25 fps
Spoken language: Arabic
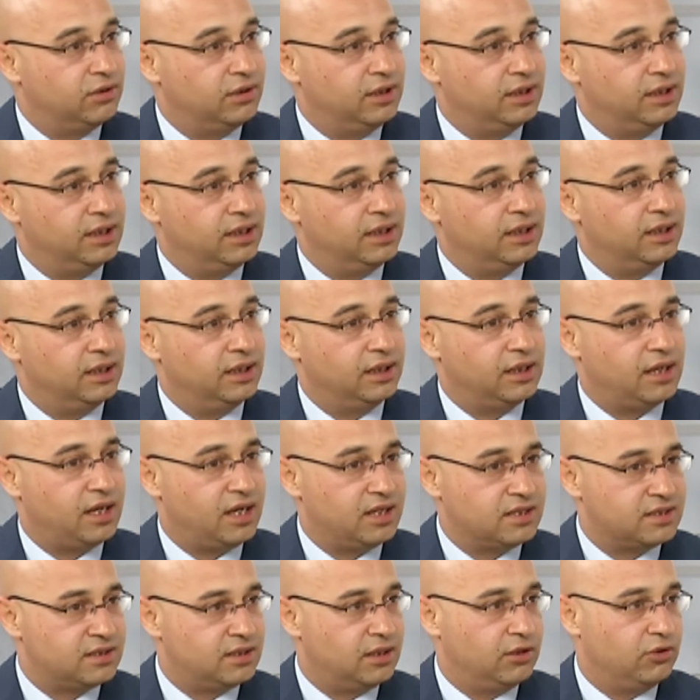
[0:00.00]

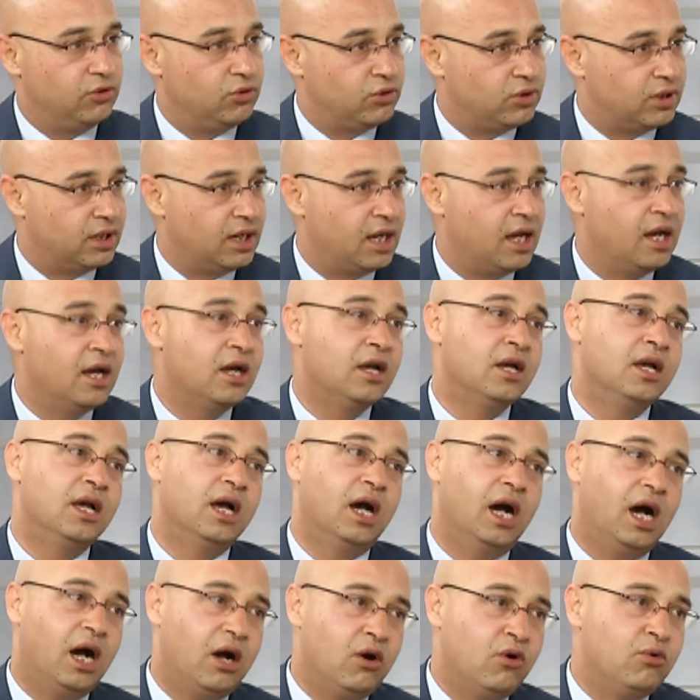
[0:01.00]
الخاصة الأخرى
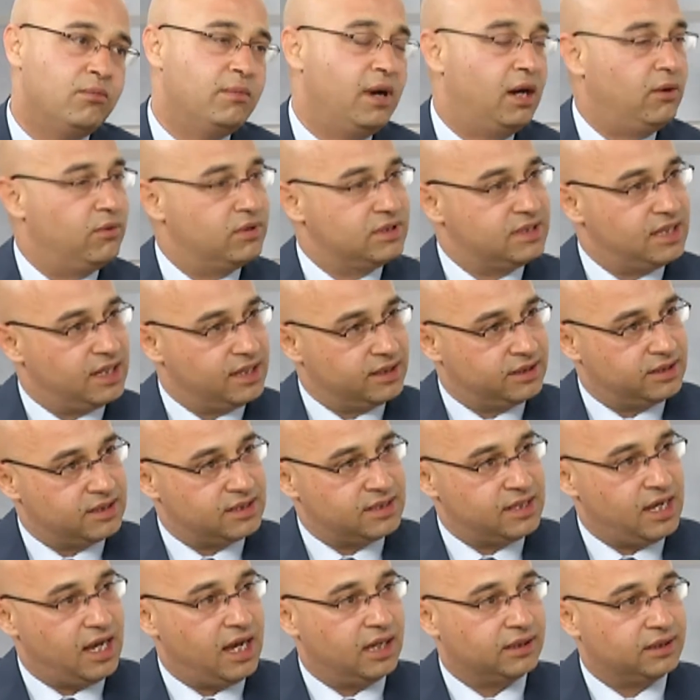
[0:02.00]
أو مع وزارة
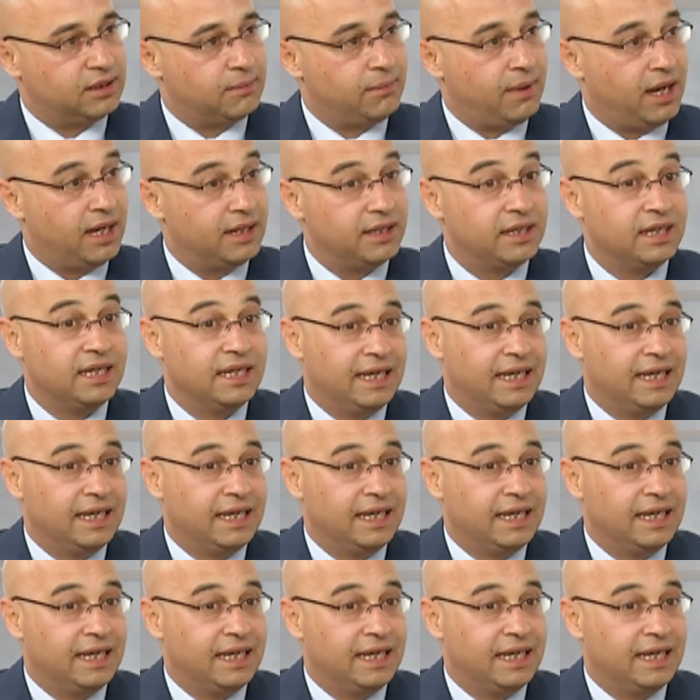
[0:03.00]
الصحة طبعا